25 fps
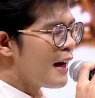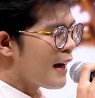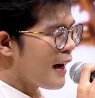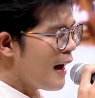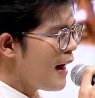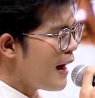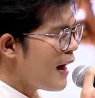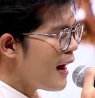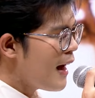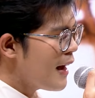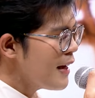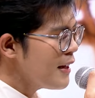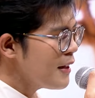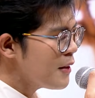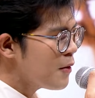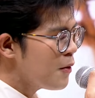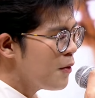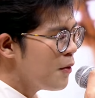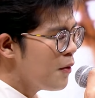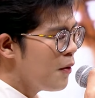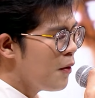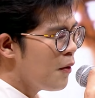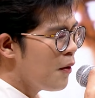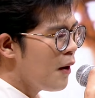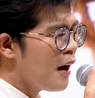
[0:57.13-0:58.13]
ขายตั
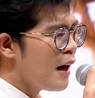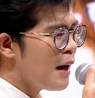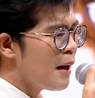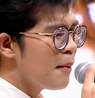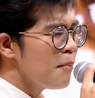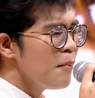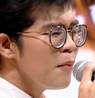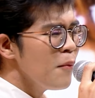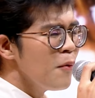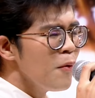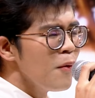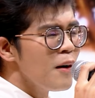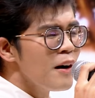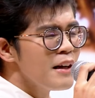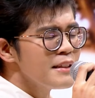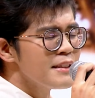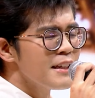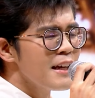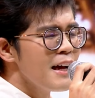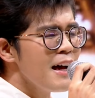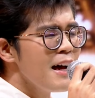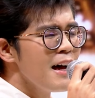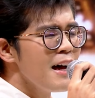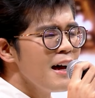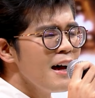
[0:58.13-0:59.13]
วมั่ว
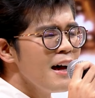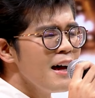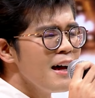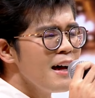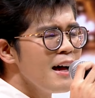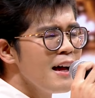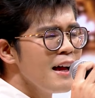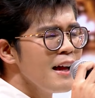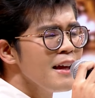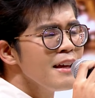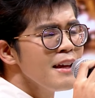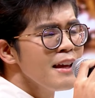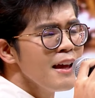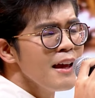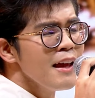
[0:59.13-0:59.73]
ชาย